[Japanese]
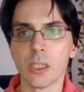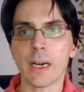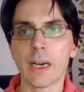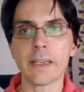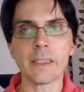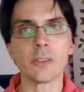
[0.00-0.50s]

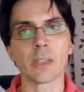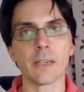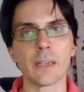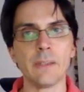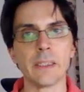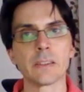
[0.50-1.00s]
アレイとか
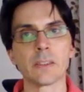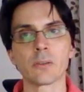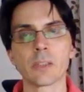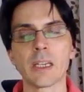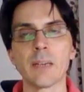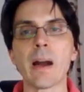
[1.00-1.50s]
ベクタルと
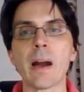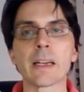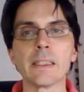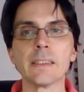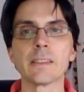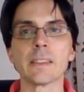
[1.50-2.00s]
か、まあ、
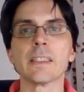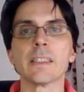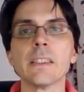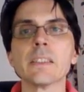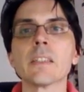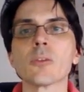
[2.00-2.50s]
簡単な
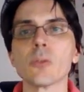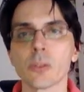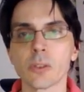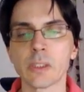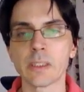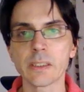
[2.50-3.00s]
データ構
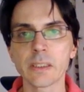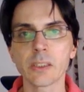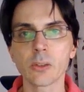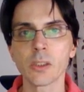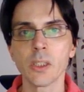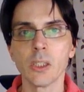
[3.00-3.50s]
造なんですけ
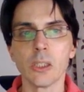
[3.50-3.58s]
ど、